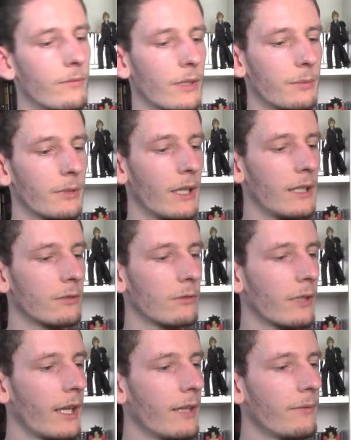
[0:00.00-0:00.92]
was man halt
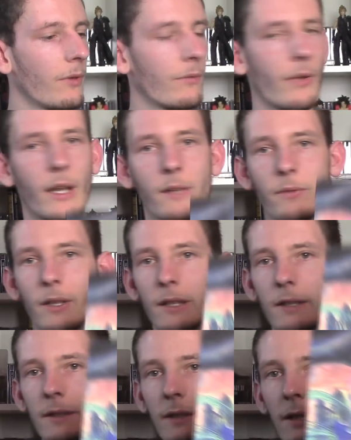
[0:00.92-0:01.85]
so kennt von Final
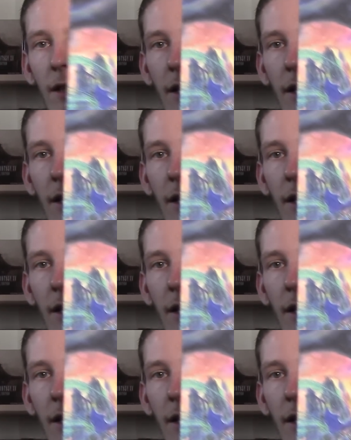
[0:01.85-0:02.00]
Fantasy.